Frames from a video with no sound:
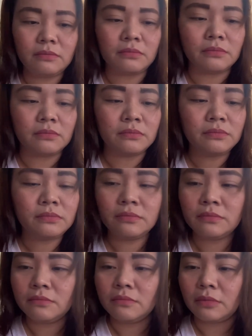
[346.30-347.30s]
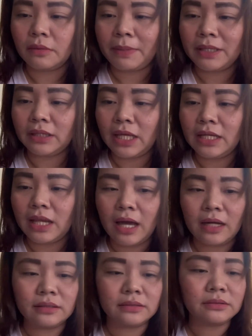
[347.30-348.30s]
mm -hmm, pantay
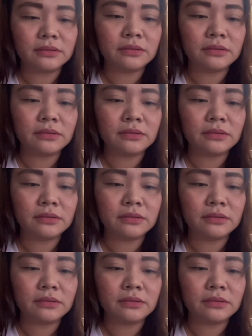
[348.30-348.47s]
lang.